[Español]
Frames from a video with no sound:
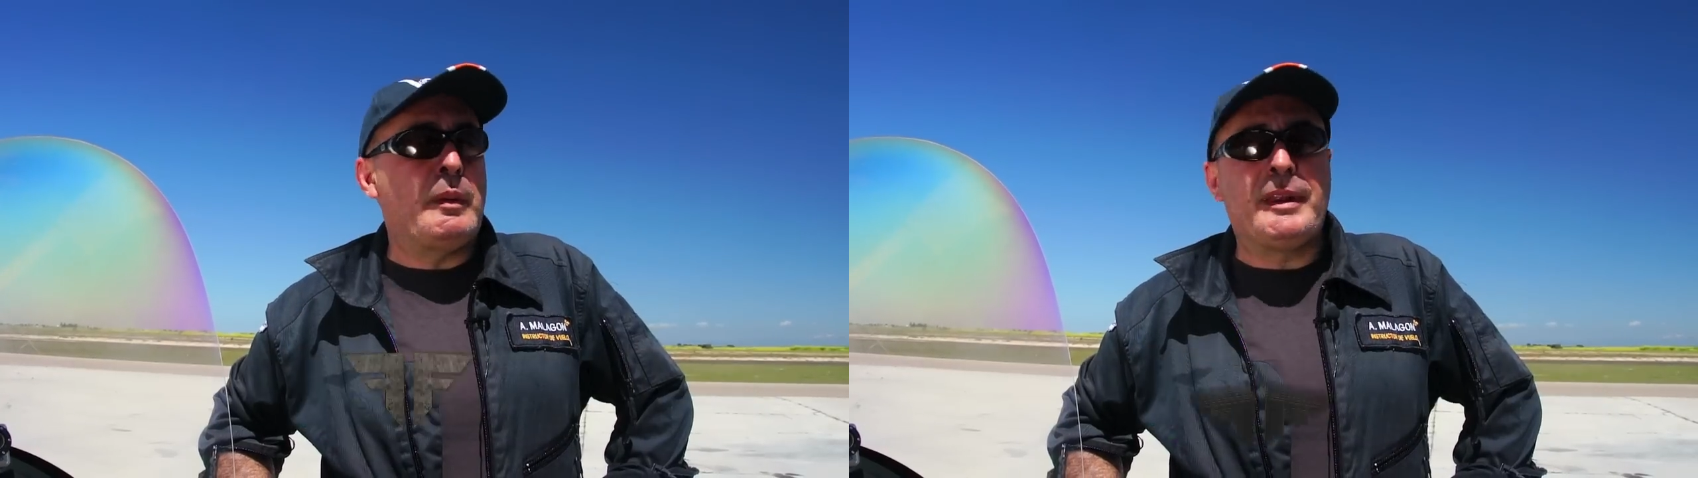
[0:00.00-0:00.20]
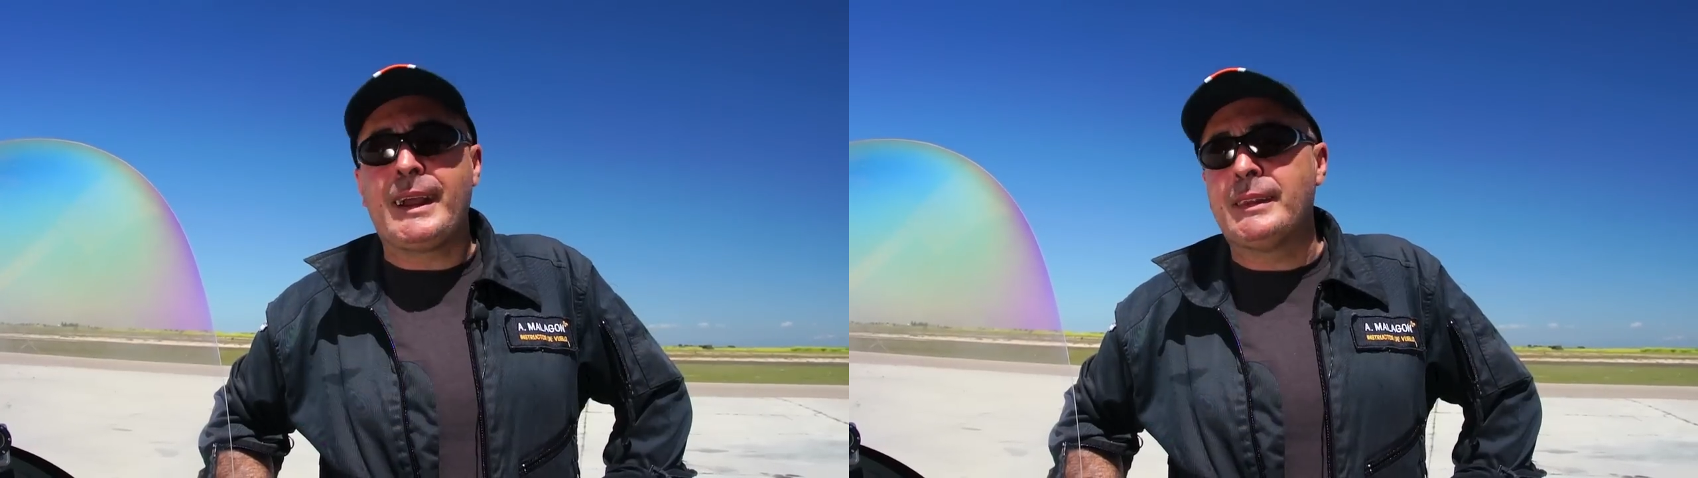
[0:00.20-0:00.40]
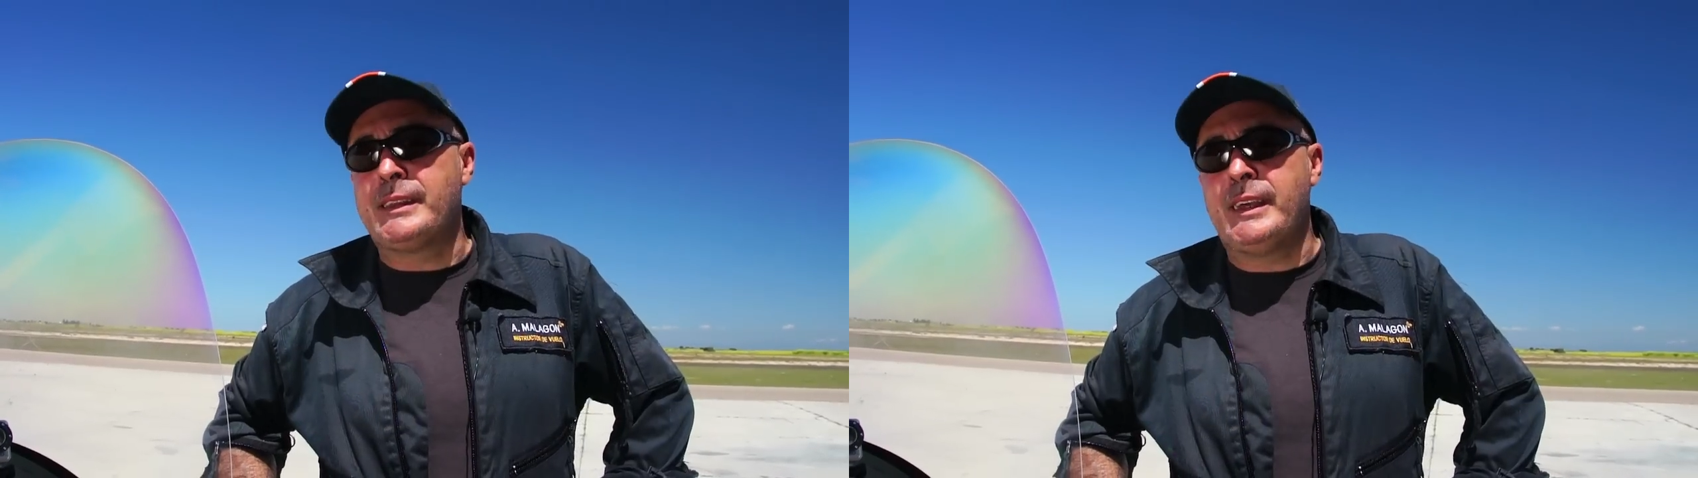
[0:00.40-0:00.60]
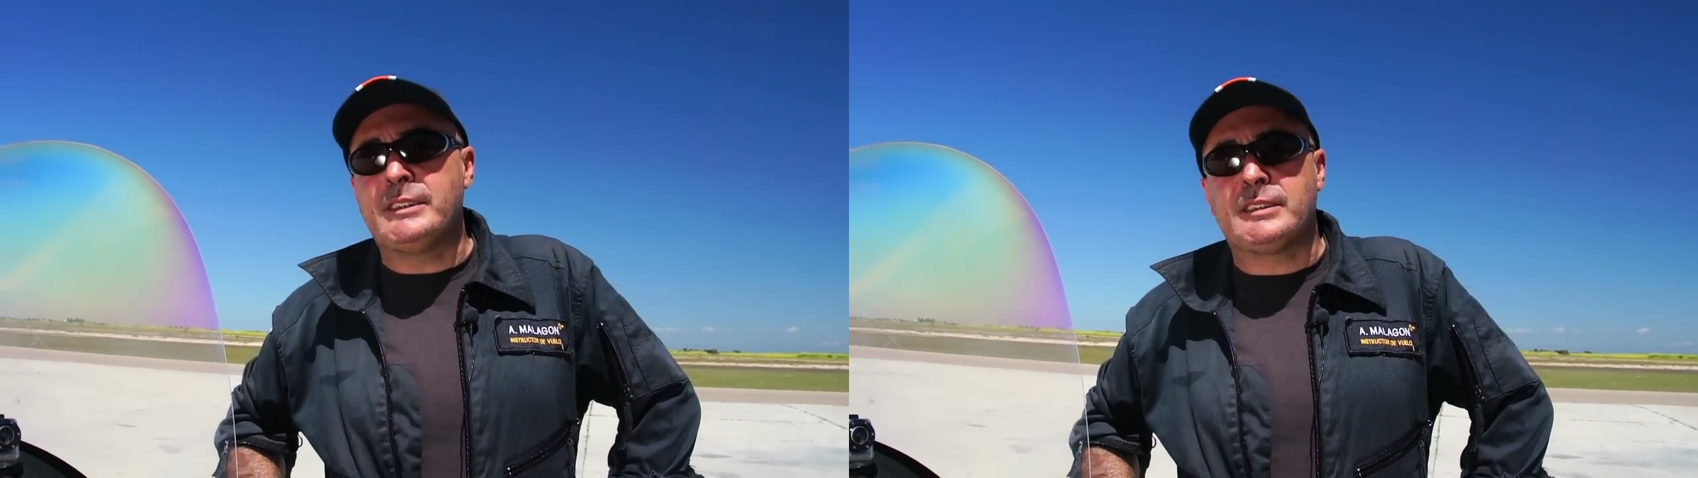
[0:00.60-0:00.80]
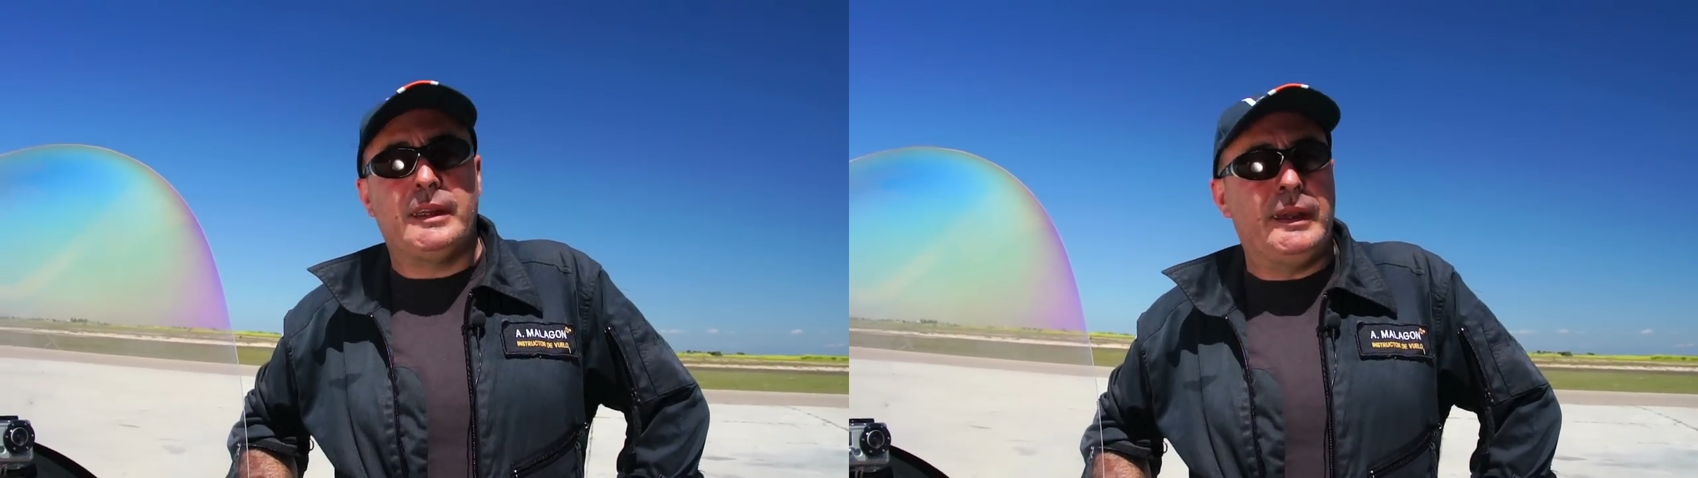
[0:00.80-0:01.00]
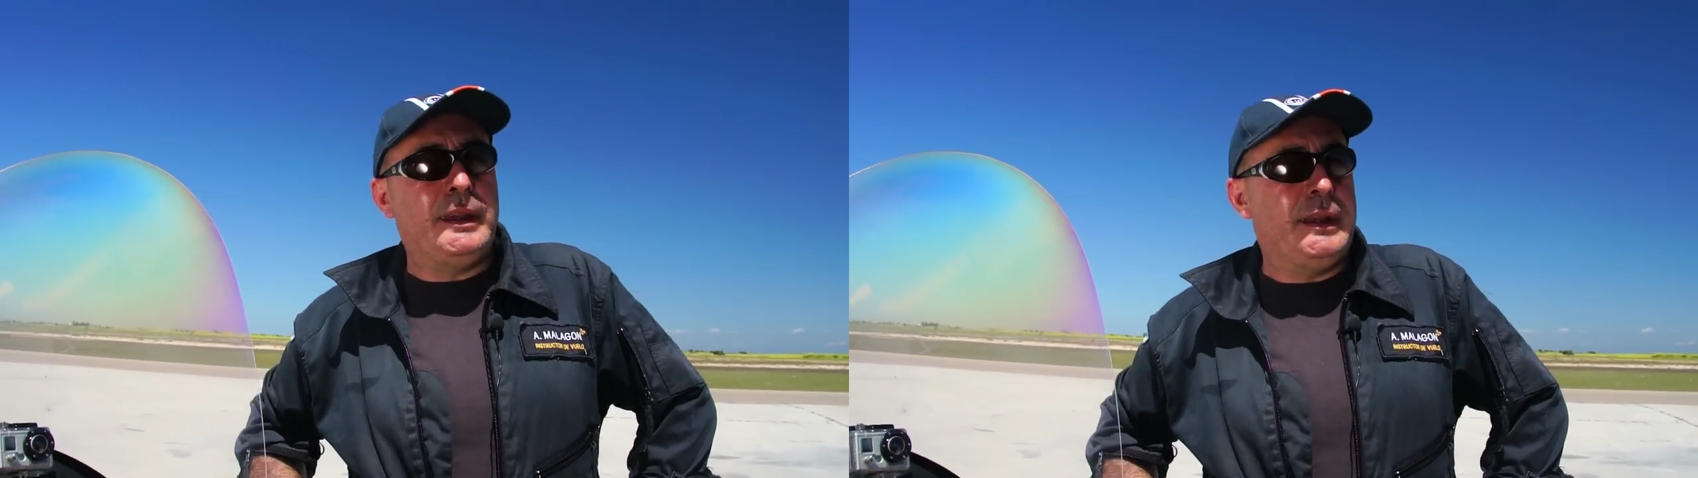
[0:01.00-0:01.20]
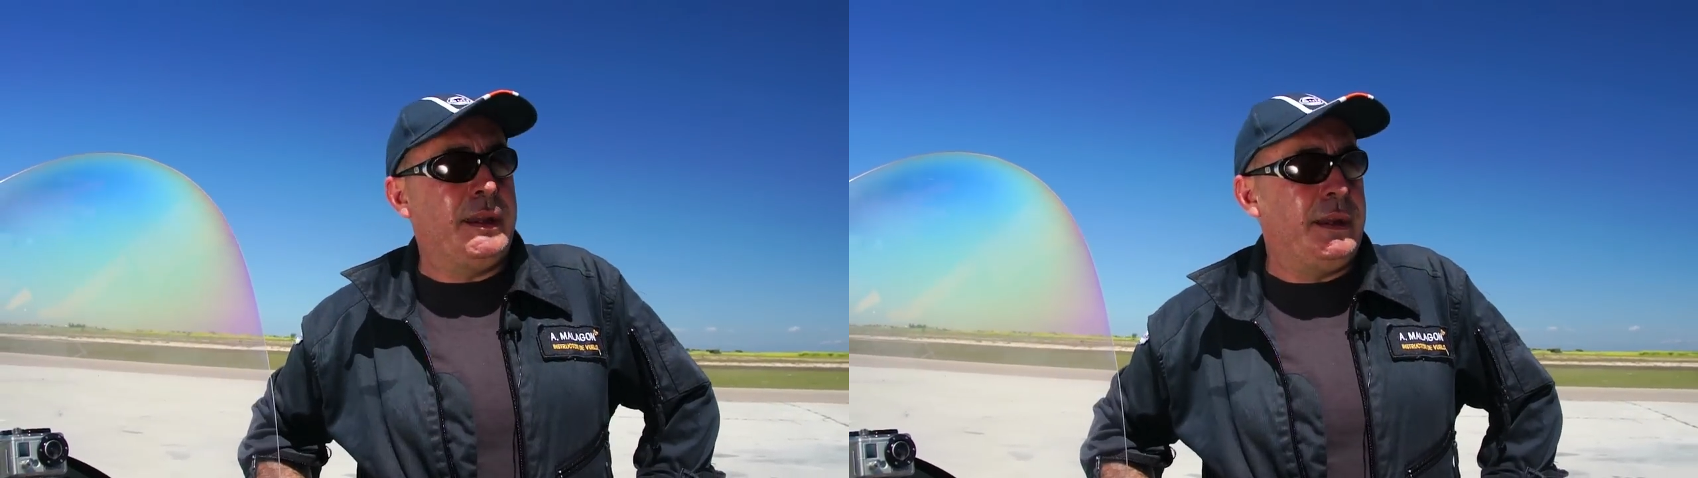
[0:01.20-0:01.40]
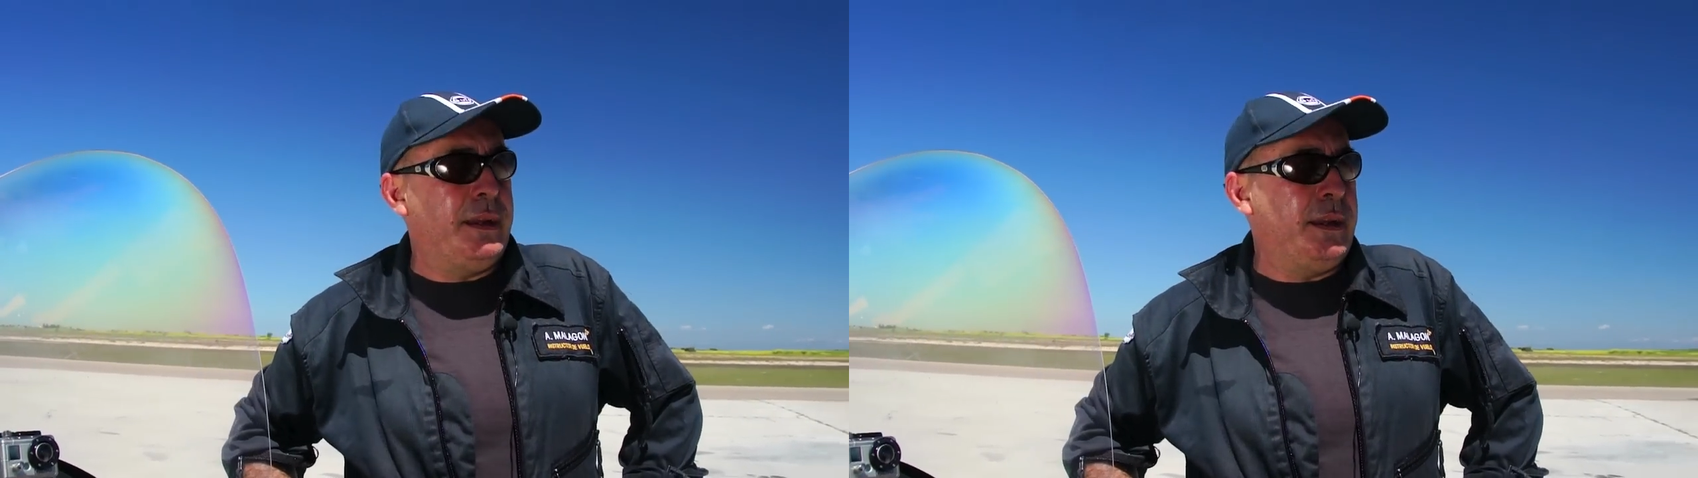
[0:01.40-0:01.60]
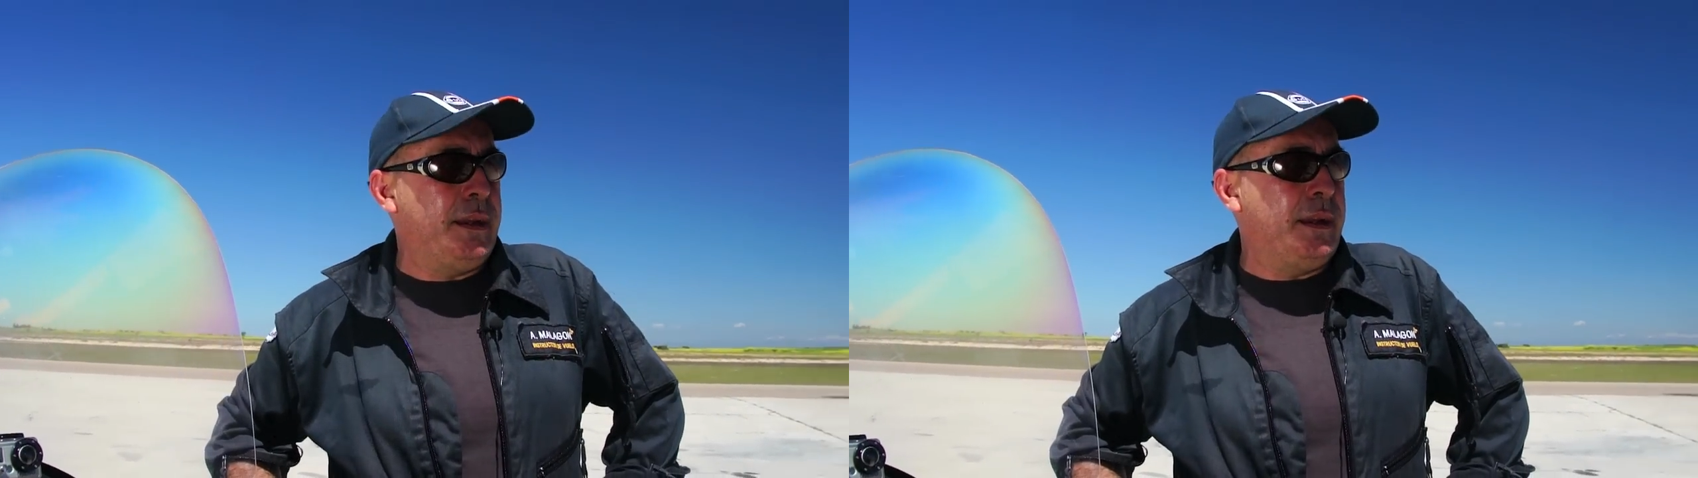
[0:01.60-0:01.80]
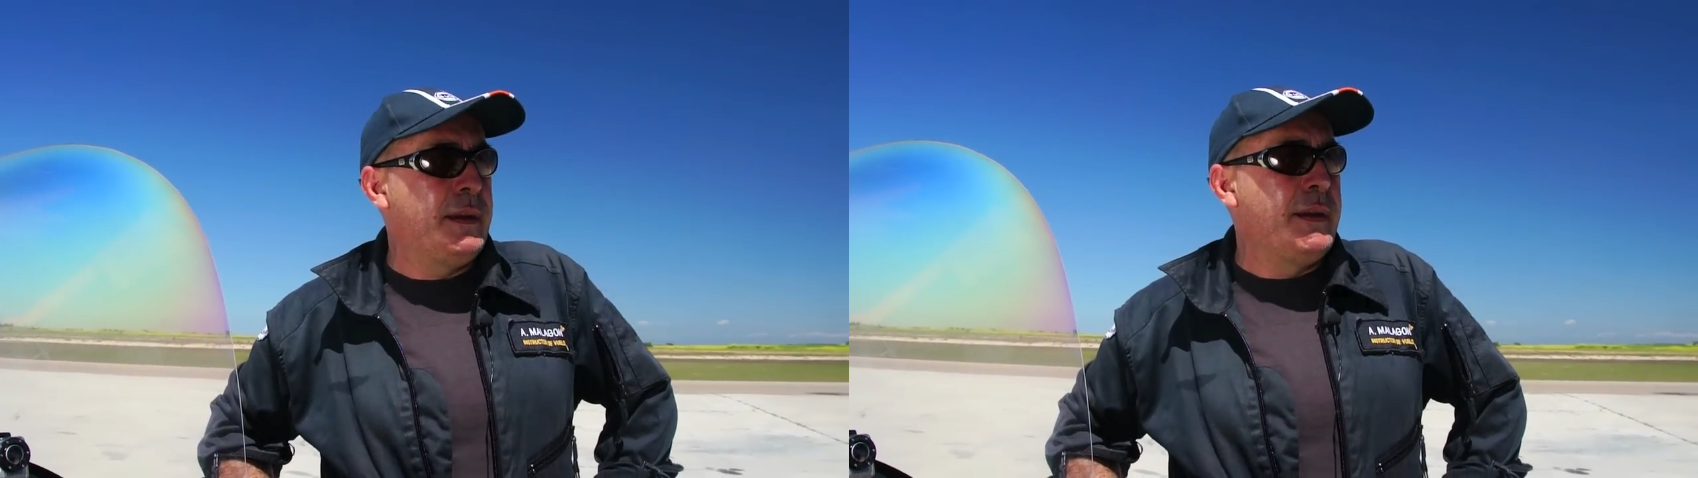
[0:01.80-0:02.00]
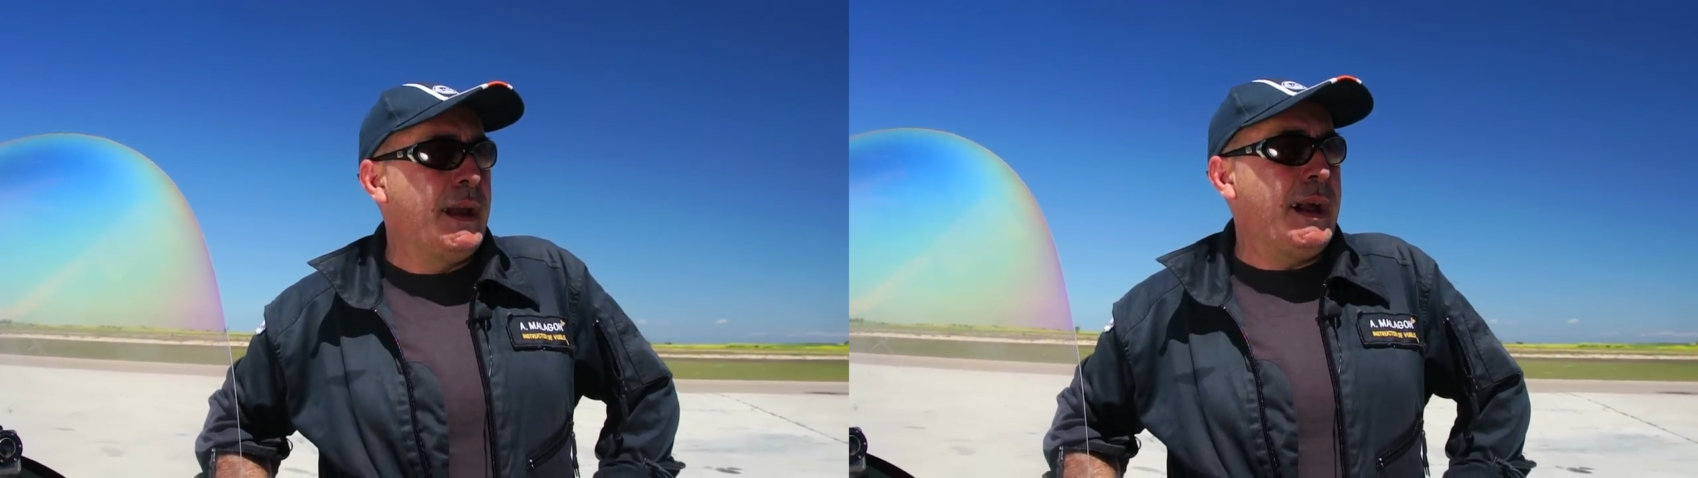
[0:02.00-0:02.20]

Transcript: fabricantes eh,